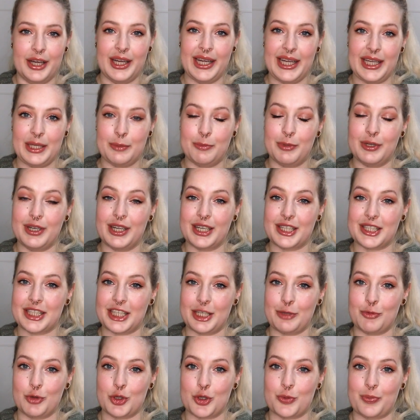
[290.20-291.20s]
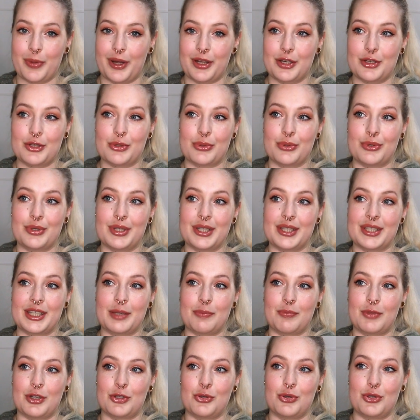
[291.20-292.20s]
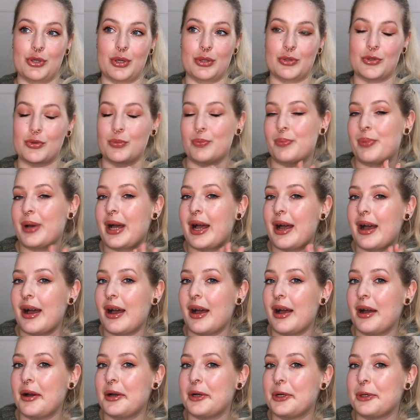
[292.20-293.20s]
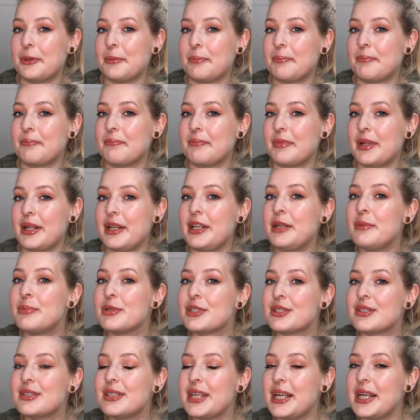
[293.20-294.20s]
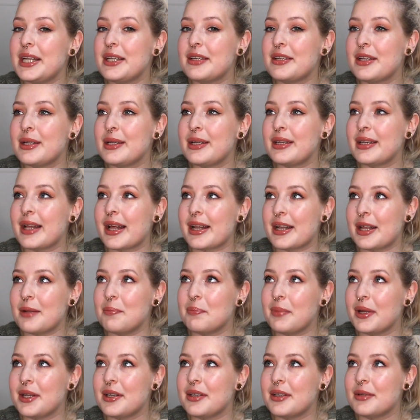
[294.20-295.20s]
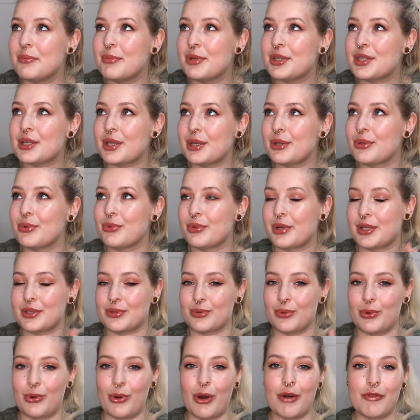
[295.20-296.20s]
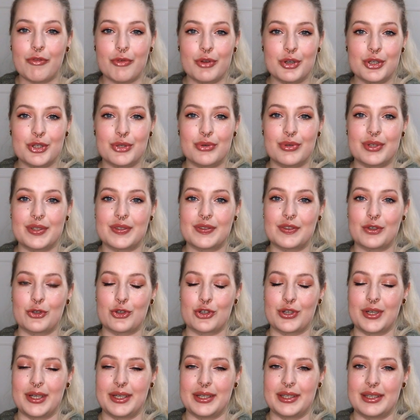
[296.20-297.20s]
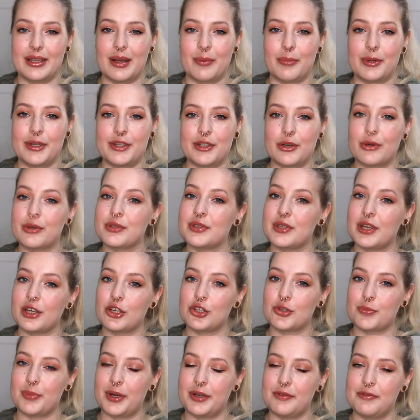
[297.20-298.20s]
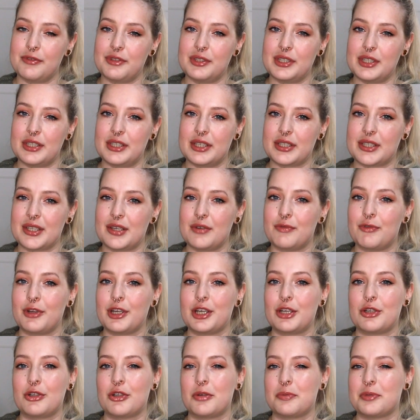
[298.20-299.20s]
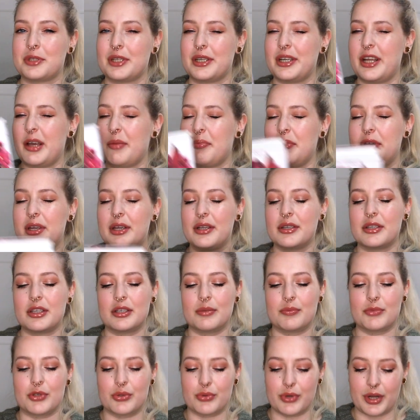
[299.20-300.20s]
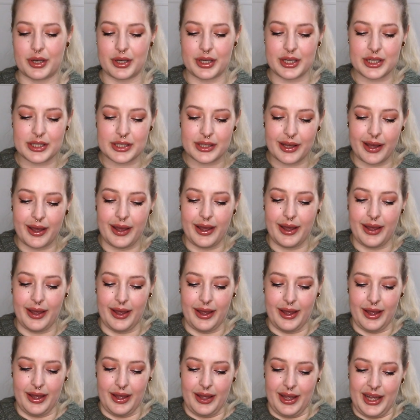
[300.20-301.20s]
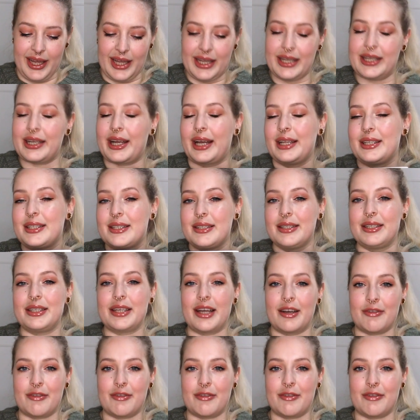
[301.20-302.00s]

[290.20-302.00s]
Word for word: Ich bin extrem gespannt und es gibt natürlich auch so ein paar ähm, Liebesszenen in den anderen Bänden mit drin oder so Love Interest Geschichten. Da bin ich auch sehr gespannt, wie sich das entwickelt, ob es dann Happy End gibt oder nicht. Ich kann es nicht